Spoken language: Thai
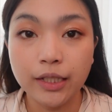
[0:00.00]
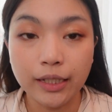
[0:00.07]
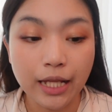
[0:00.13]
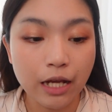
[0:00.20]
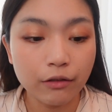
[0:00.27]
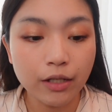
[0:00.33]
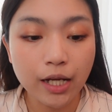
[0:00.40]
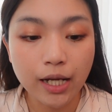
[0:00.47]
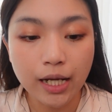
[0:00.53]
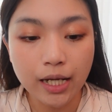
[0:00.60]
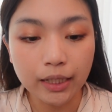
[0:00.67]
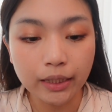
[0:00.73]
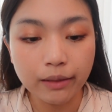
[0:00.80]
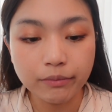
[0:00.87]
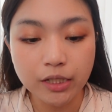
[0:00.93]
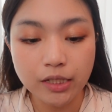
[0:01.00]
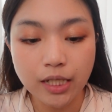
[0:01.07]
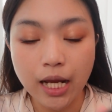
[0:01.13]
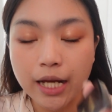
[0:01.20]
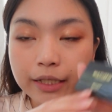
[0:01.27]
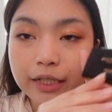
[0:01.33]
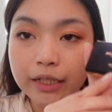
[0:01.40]
เสร็จแล้วนะคะแกมจะ
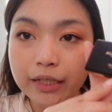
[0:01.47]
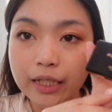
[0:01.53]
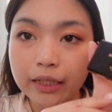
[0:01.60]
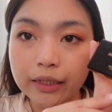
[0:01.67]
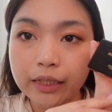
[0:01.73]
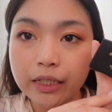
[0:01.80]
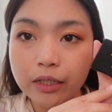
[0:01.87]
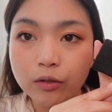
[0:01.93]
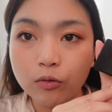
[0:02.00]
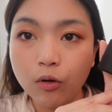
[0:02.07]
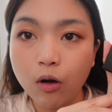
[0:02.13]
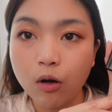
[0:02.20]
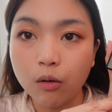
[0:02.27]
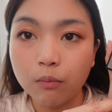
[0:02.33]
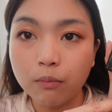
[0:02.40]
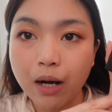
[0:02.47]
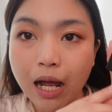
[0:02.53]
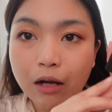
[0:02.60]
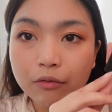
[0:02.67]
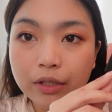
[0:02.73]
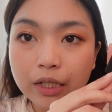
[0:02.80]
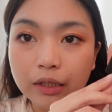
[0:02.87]
ใช้ที่เขียนคิ้วของ
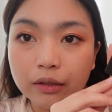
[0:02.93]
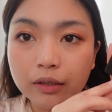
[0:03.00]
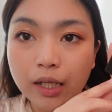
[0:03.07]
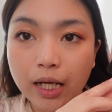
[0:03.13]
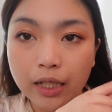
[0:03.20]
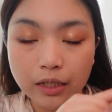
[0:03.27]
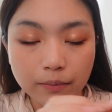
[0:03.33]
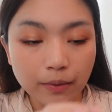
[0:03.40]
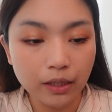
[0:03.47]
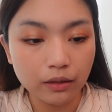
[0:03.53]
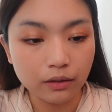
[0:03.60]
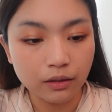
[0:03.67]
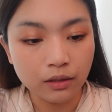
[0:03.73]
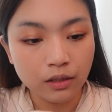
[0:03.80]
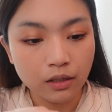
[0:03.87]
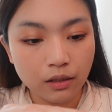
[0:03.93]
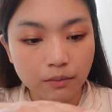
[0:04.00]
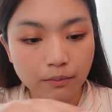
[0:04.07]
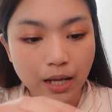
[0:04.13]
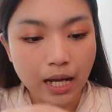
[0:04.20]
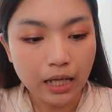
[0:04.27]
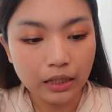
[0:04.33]
Brow It นะคะ ที่เป็น
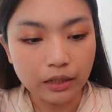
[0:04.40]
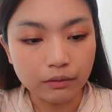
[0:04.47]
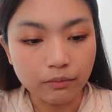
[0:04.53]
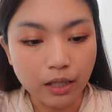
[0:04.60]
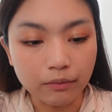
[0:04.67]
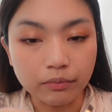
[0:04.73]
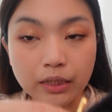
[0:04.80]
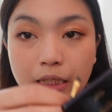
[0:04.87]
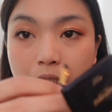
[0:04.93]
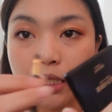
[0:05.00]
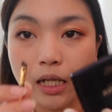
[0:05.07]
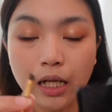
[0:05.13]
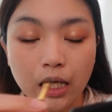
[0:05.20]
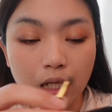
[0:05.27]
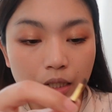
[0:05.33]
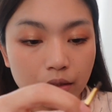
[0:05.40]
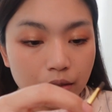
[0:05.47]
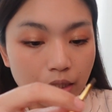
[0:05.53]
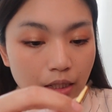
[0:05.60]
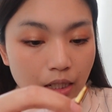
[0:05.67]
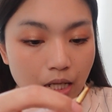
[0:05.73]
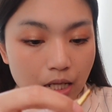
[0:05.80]
พาเลตแบบนี้นะคะ
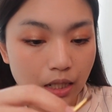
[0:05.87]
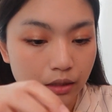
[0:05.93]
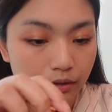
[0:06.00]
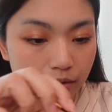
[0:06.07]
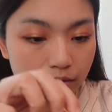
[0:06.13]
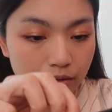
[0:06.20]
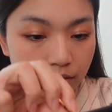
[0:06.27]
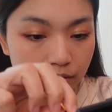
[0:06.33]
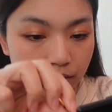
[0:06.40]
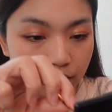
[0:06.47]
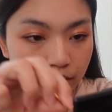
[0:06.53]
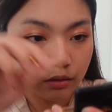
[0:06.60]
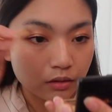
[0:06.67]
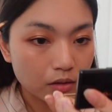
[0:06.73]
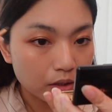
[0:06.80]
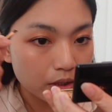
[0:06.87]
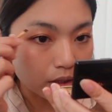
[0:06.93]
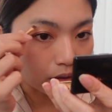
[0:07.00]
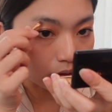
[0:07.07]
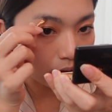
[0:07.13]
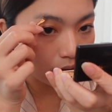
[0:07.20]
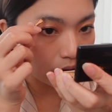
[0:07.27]
ในการเขี
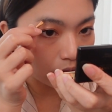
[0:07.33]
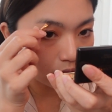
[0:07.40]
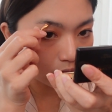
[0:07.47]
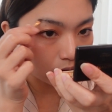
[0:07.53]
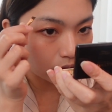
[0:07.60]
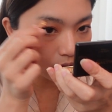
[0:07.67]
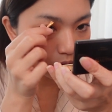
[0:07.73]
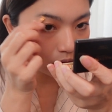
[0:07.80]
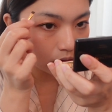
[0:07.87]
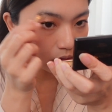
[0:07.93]
ยนคิ้วเลย